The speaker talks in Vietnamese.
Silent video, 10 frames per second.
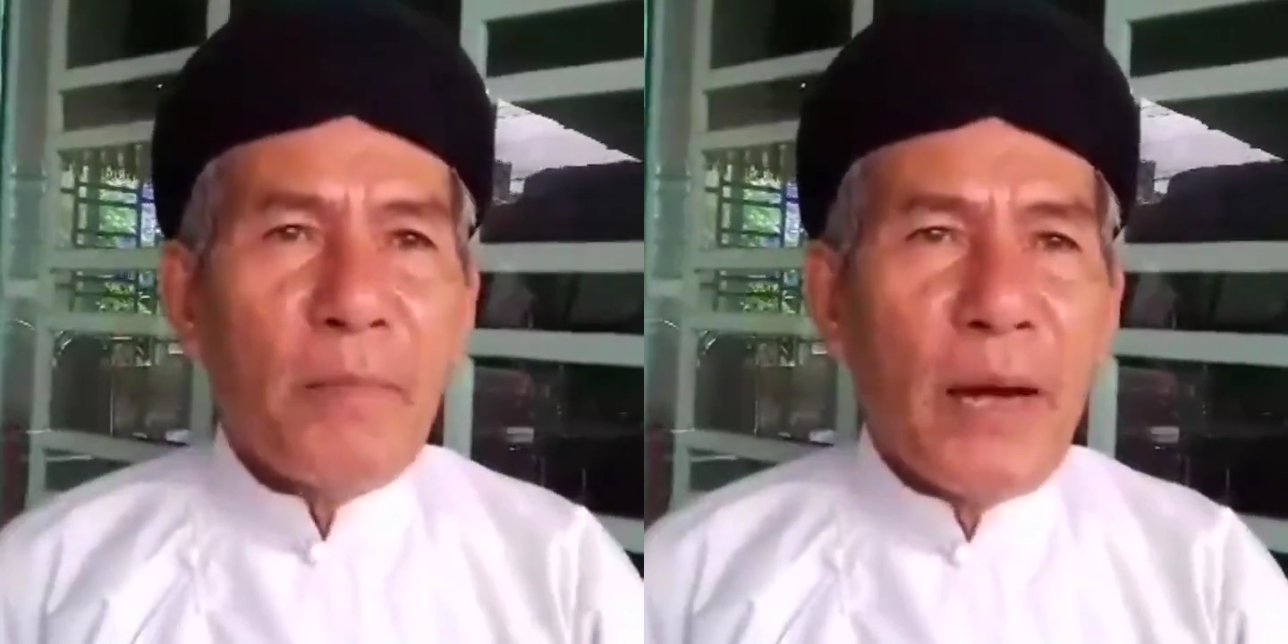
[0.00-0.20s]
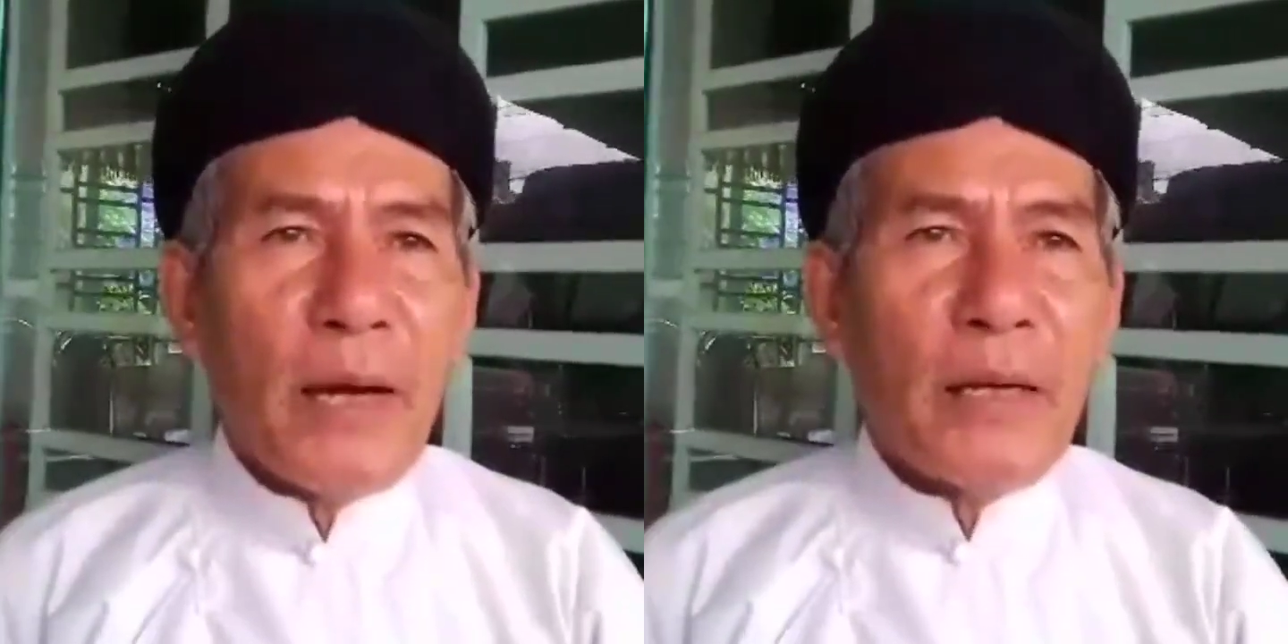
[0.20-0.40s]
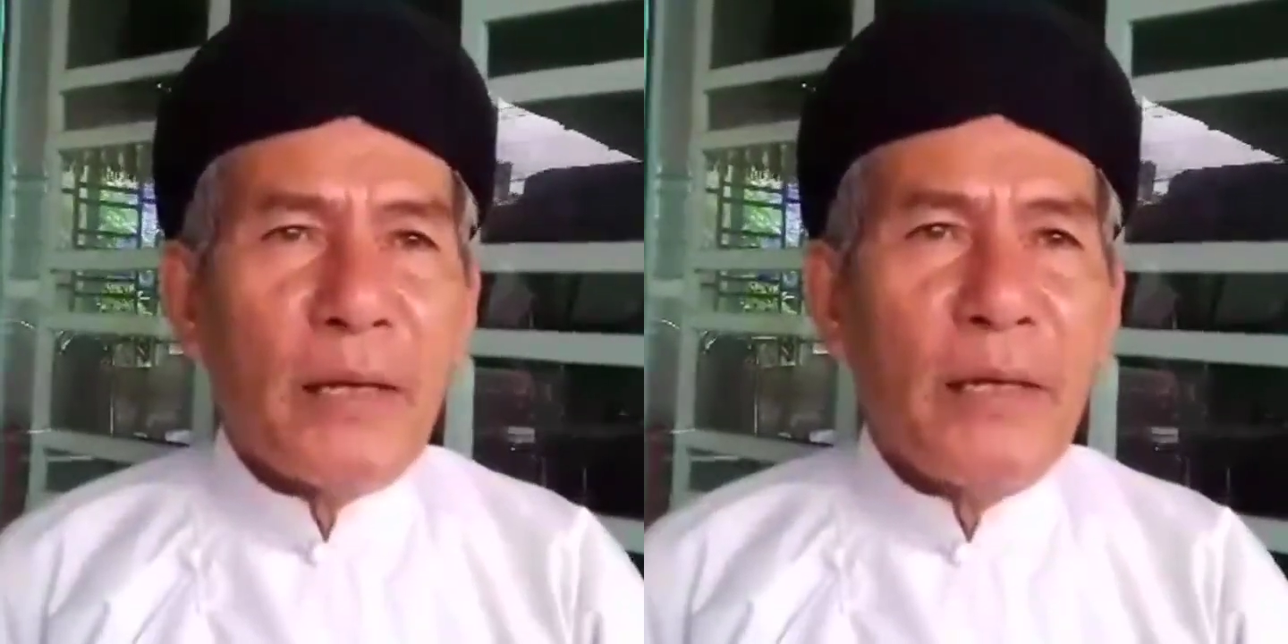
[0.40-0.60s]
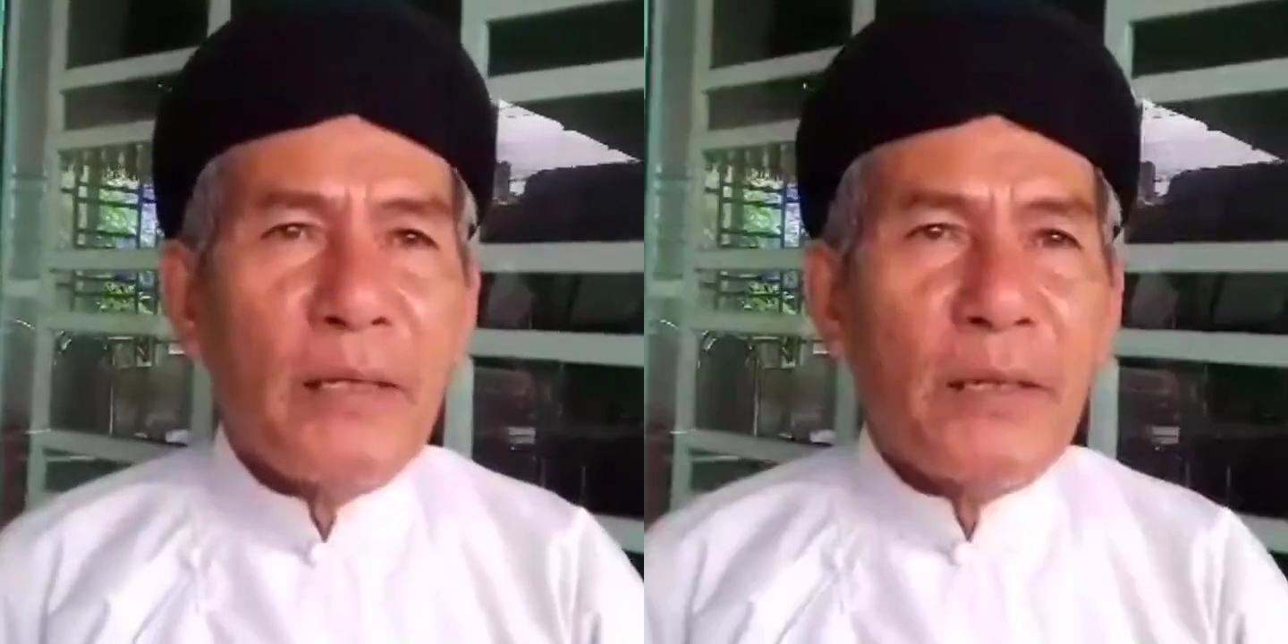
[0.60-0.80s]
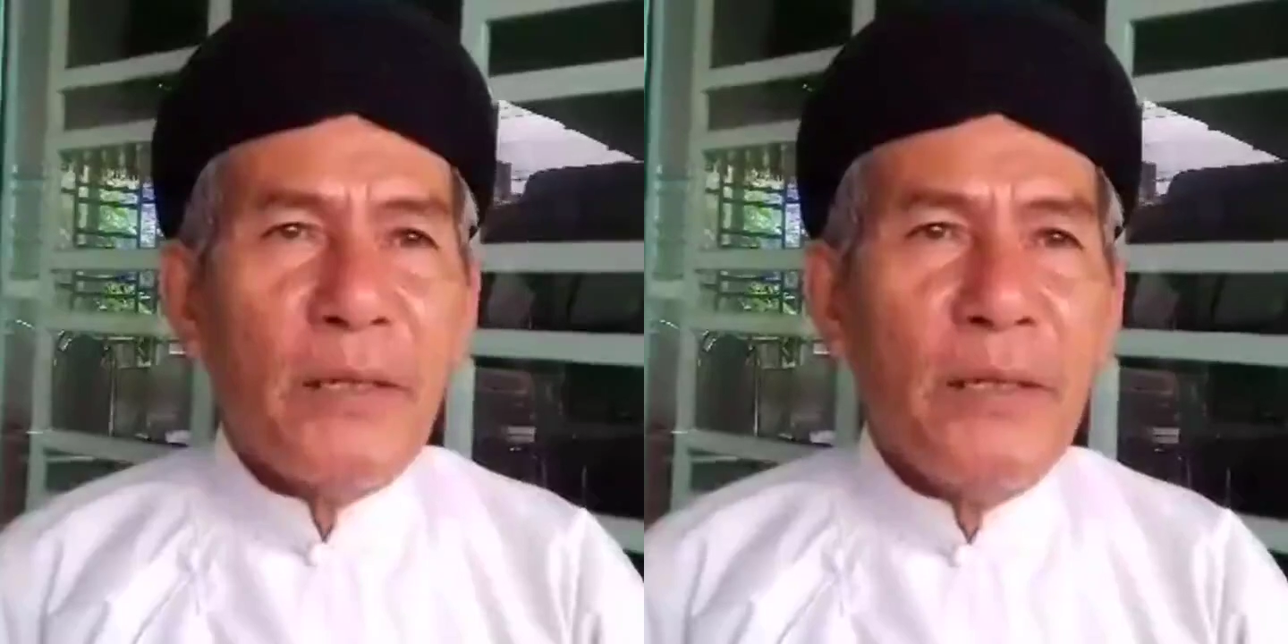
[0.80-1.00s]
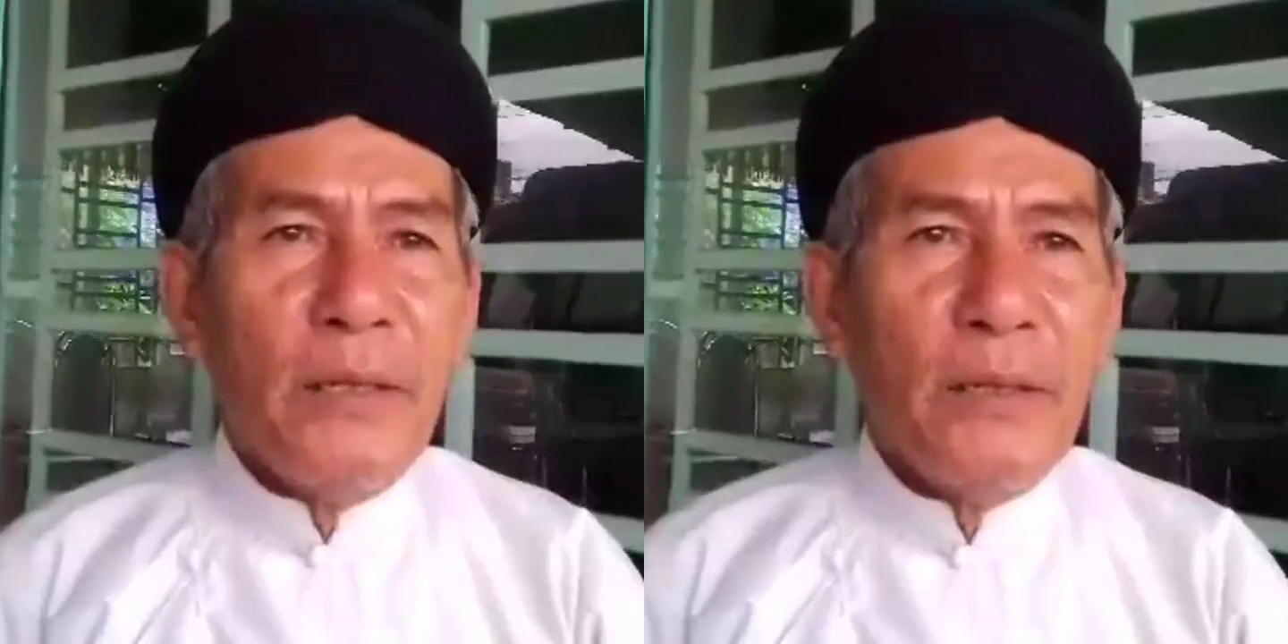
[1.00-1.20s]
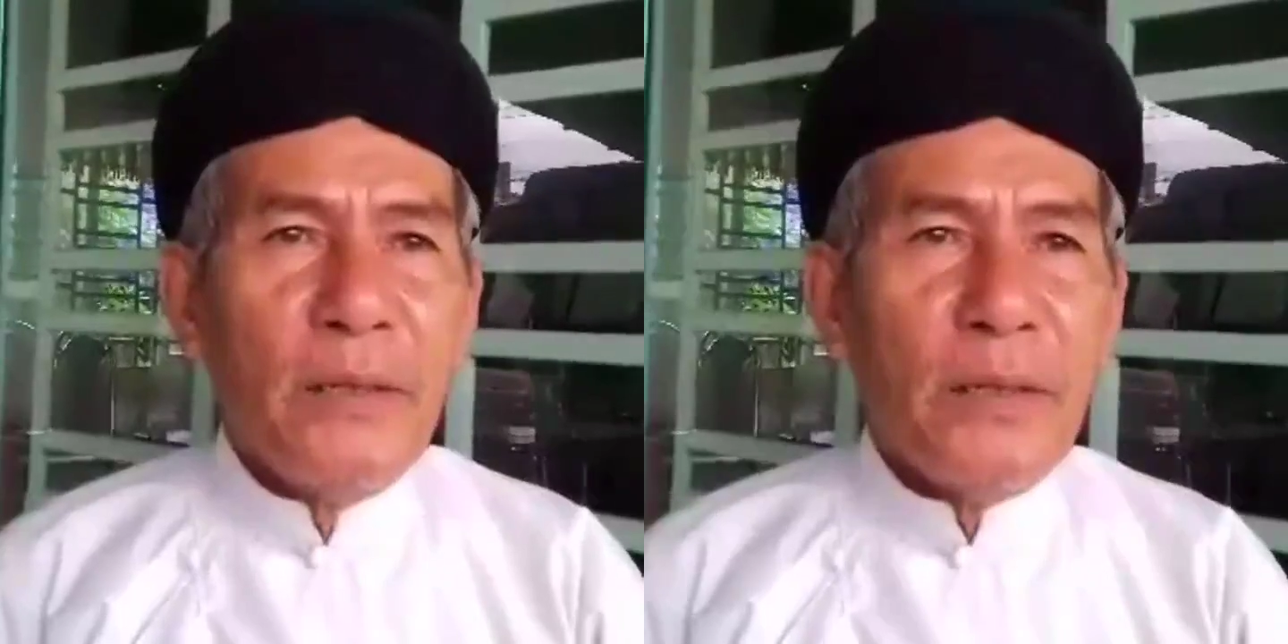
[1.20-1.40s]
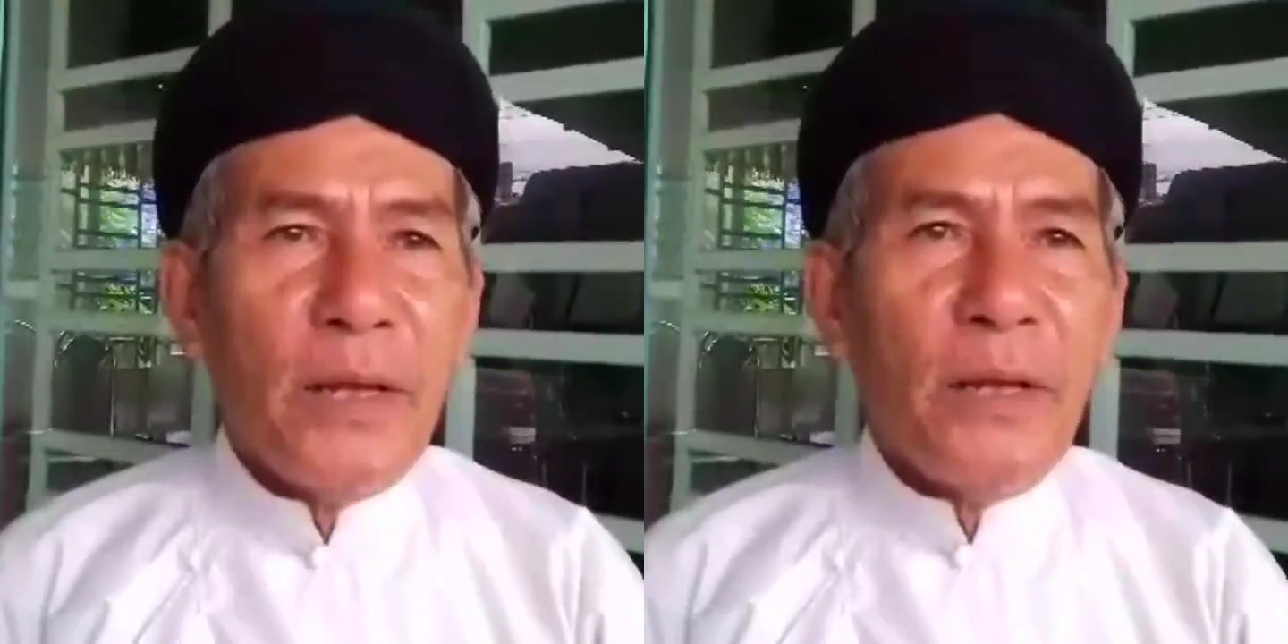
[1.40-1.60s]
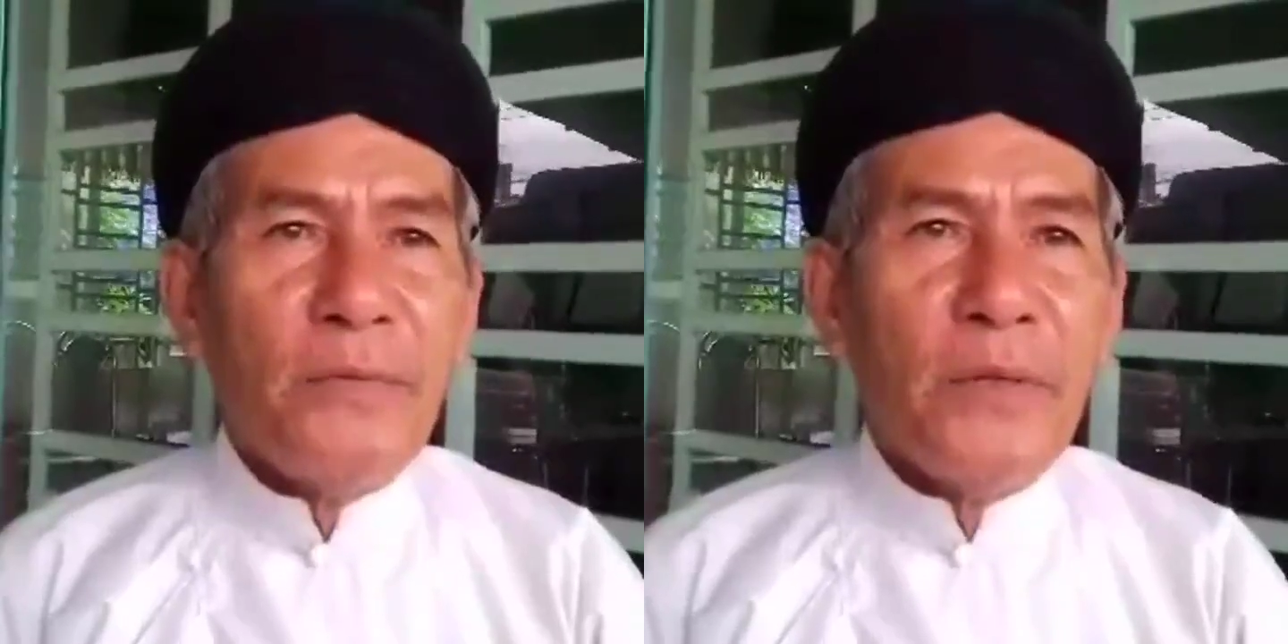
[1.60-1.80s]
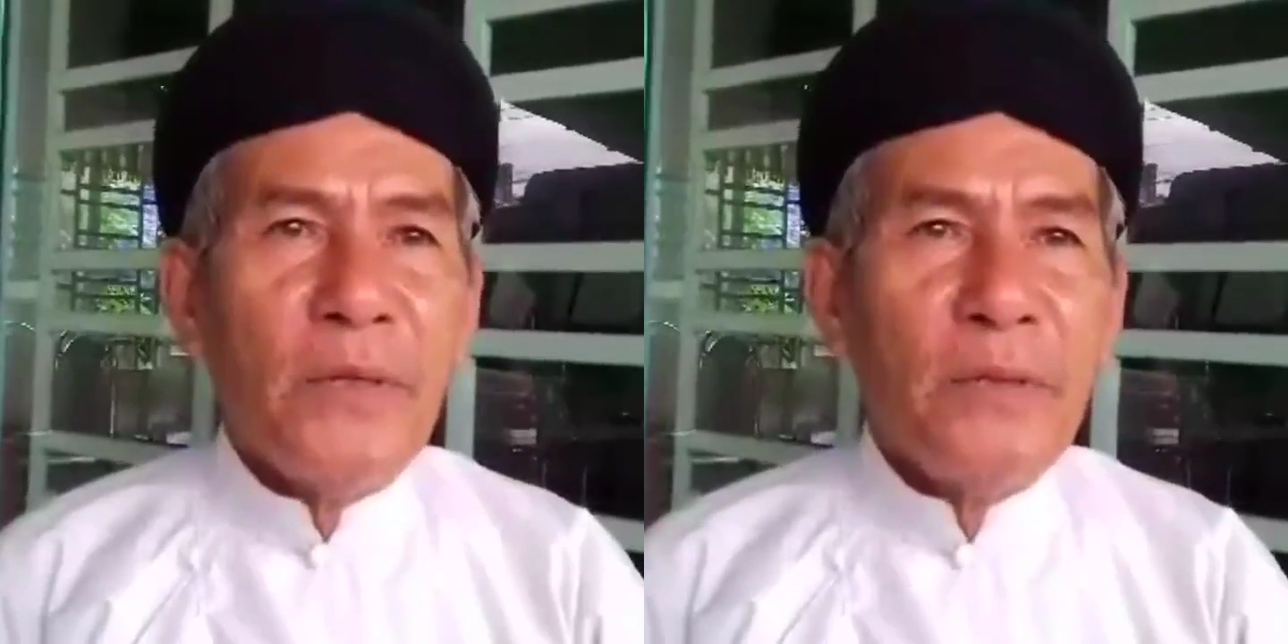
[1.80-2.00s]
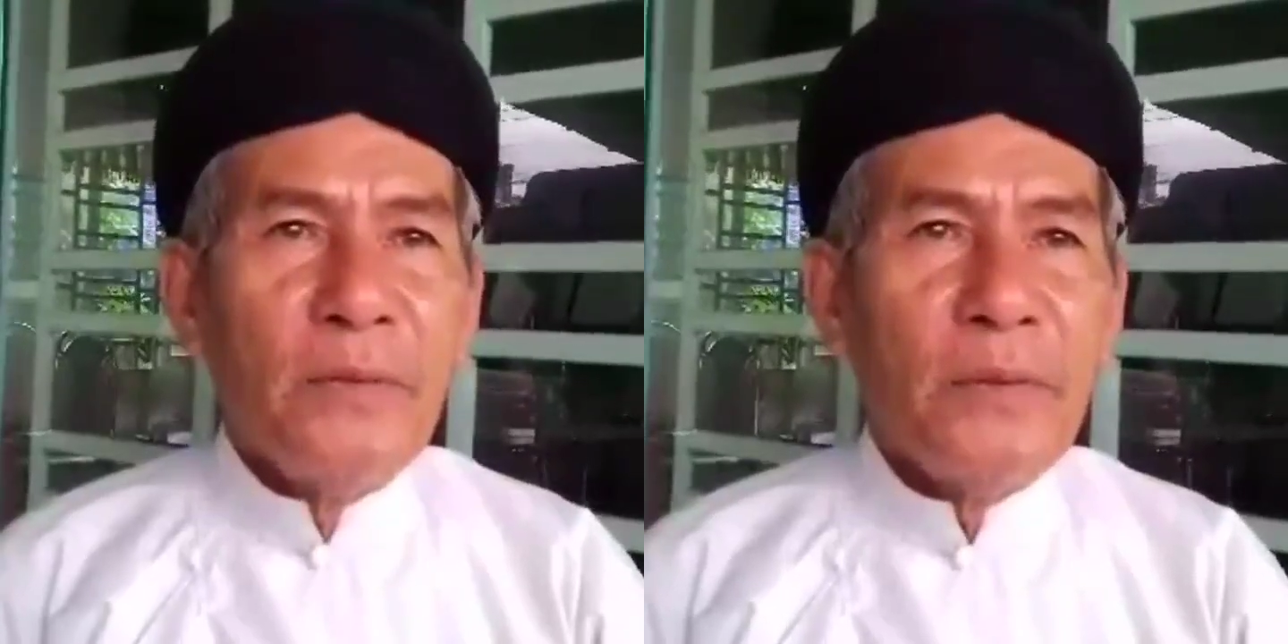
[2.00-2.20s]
bàn trị sự địa phương